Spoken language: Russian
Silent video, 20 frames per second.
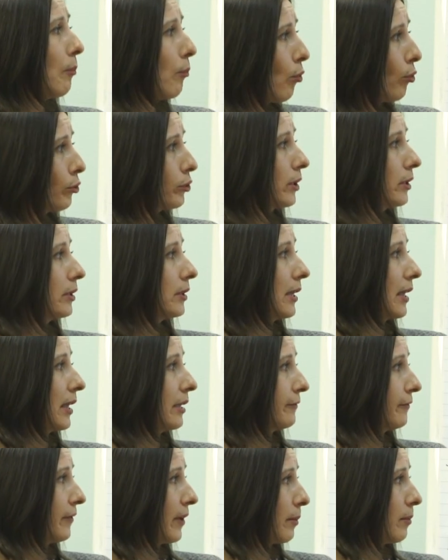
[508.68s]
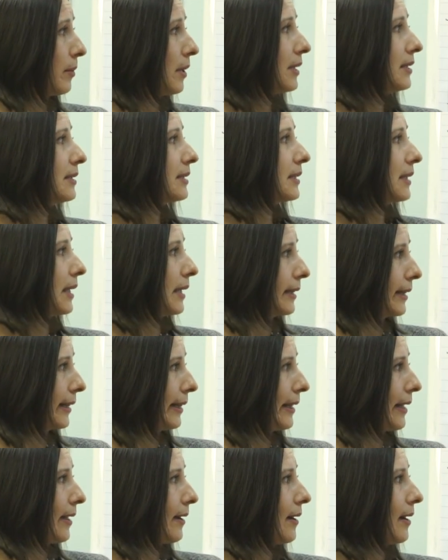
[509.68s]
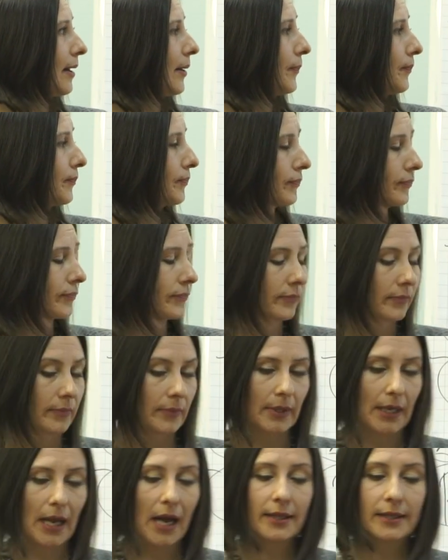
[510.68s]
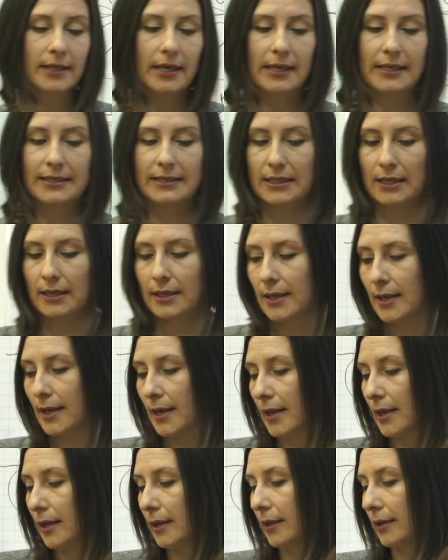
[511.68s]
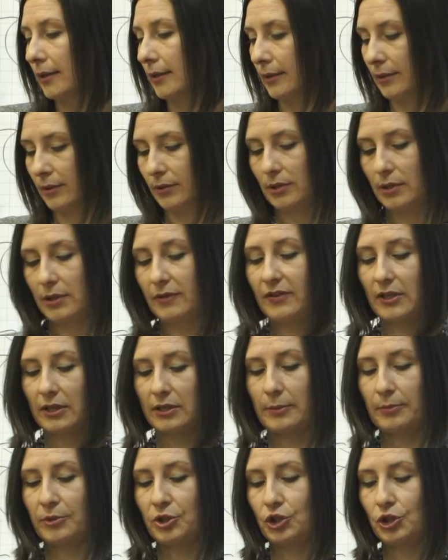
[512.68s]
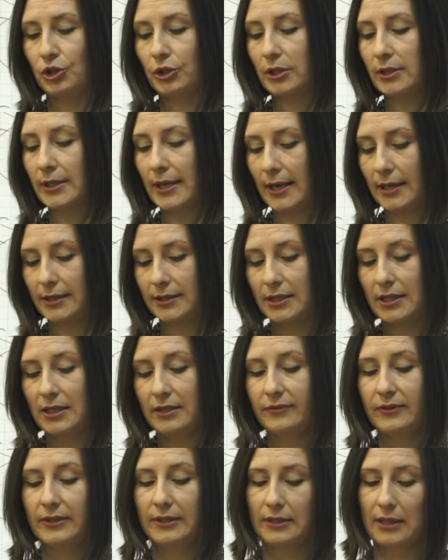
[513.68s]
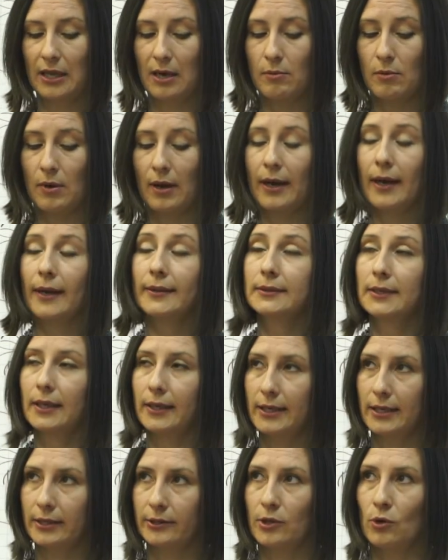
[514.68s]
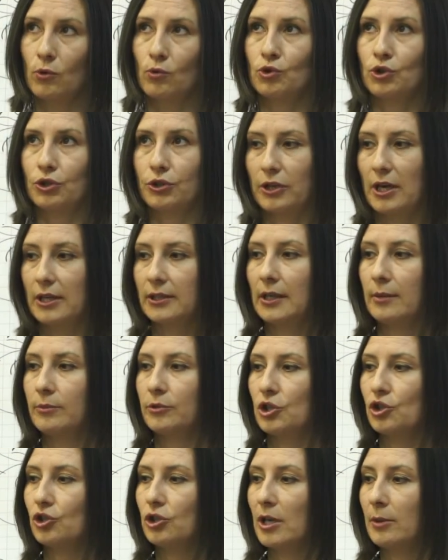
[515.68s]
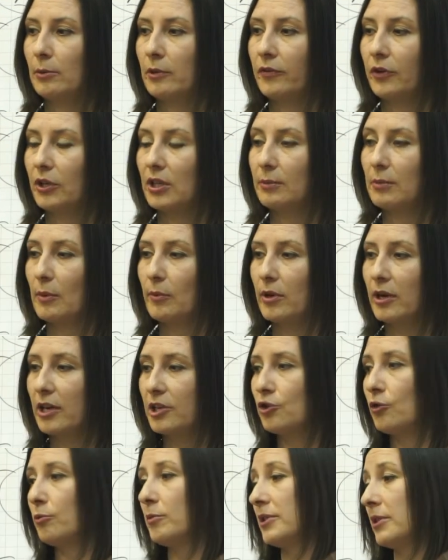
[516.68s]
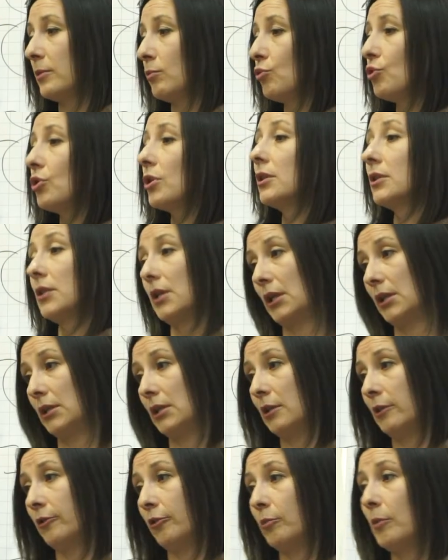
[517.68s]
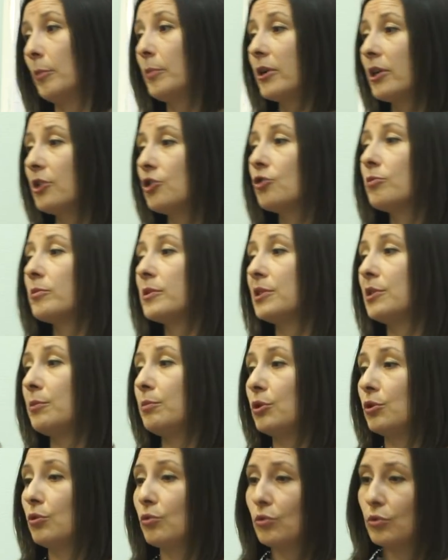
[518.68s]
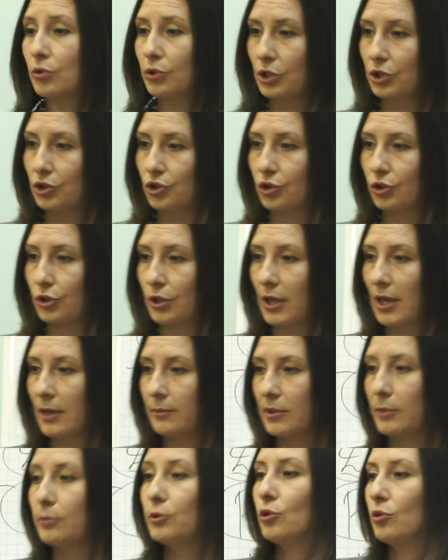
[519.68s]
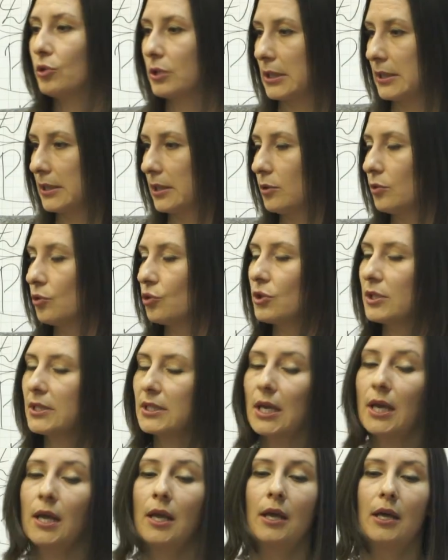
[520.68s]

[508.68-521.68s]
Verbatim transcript: поданная информация для анализа – неверно посчитанные активы, там конкретно уже, когда мы начинаем говорить об оборачиваемости, мы уже конкретно говорим оборачиваемость дебиторки считаем, дебиторской задолженности,